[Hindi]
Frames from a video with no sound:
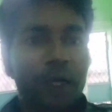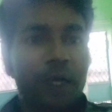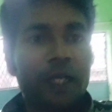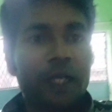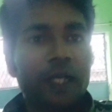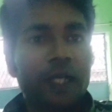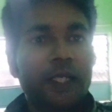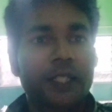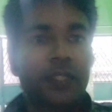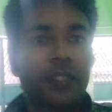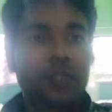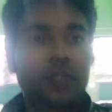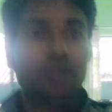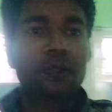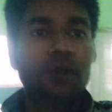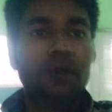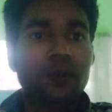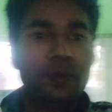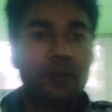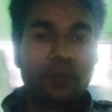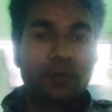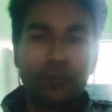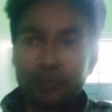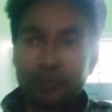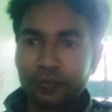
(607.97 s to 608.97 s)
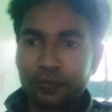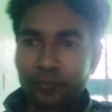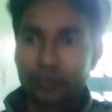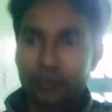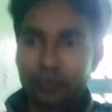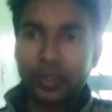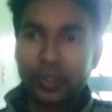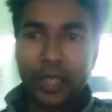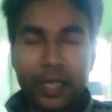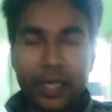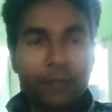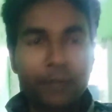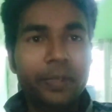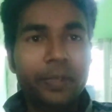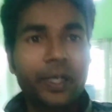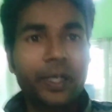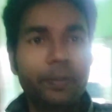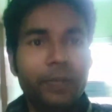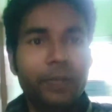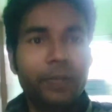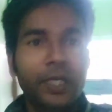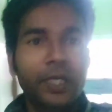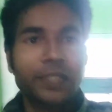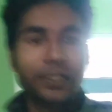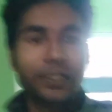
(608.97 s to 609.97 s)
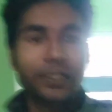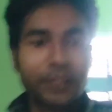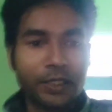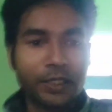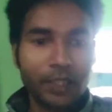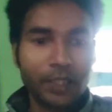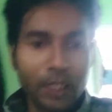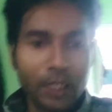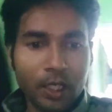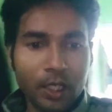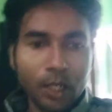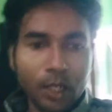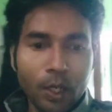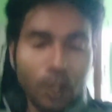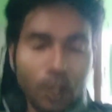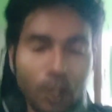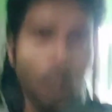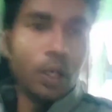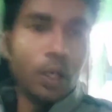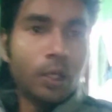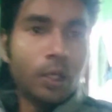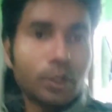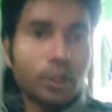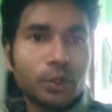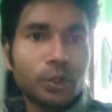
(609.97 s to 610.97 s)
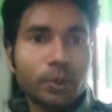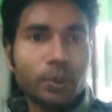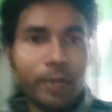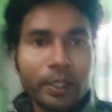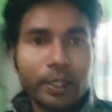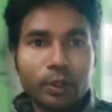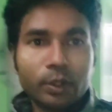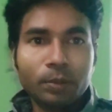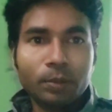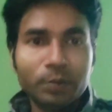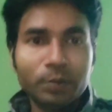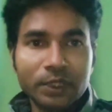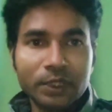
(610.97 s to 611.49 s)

खाना तो है मेरे पास और सुबह को मुझे